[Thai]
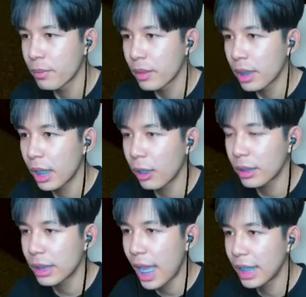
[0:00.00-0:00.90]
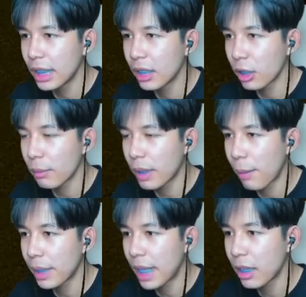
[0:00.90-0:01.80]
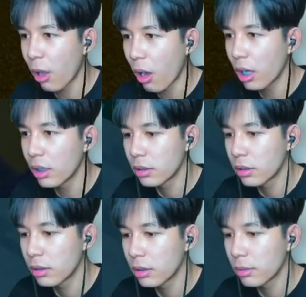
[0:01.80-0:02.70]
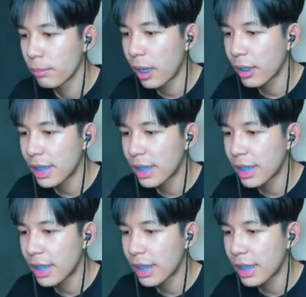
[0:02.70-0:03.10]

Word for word: ถ้าเราได้นี่เราต้องไปทำอะไรหรอ ไม่เข้าใจ